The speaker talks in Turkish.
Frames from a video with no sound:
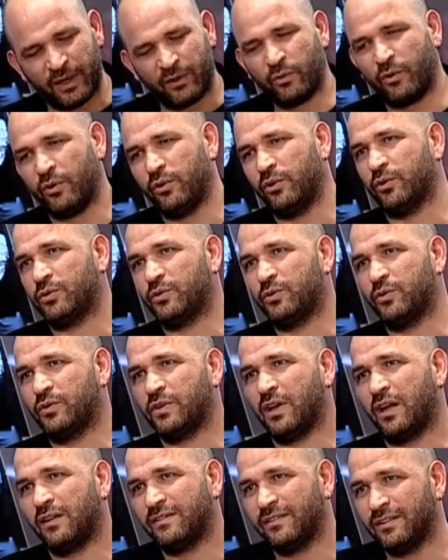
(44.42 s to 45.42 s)
koyuyorsunuz
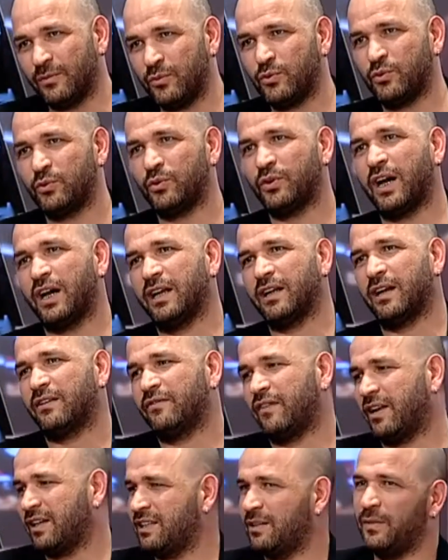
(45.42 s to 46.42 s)
altında bir sürü kaynak
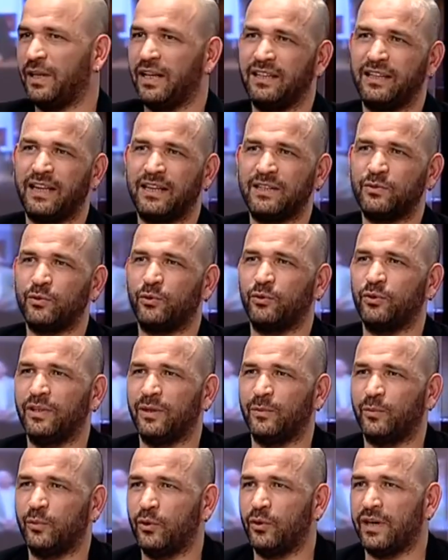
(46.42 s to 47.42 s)
var kime ne derse onu
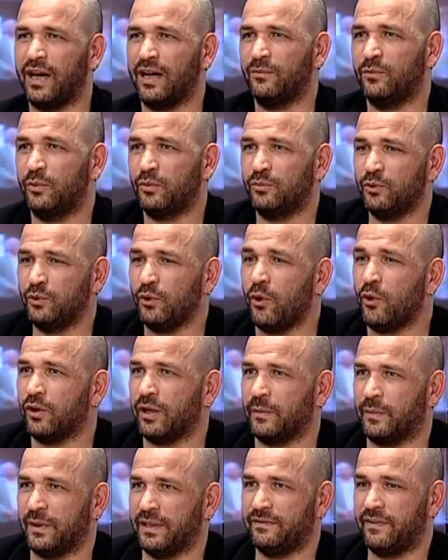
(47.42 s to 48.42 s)
yapıyor yani bu, bu ne
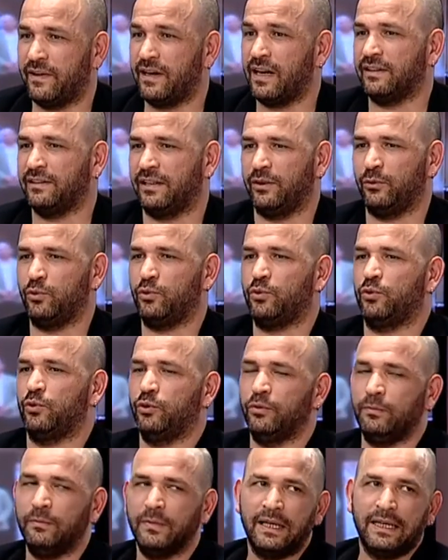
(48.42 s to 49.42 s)
olabilir falan diye
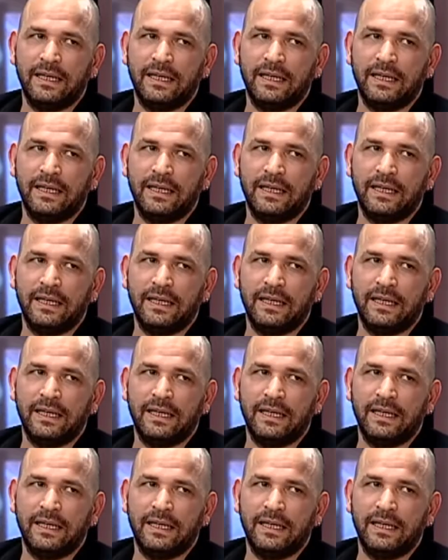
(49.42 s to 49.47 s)
düşündüm.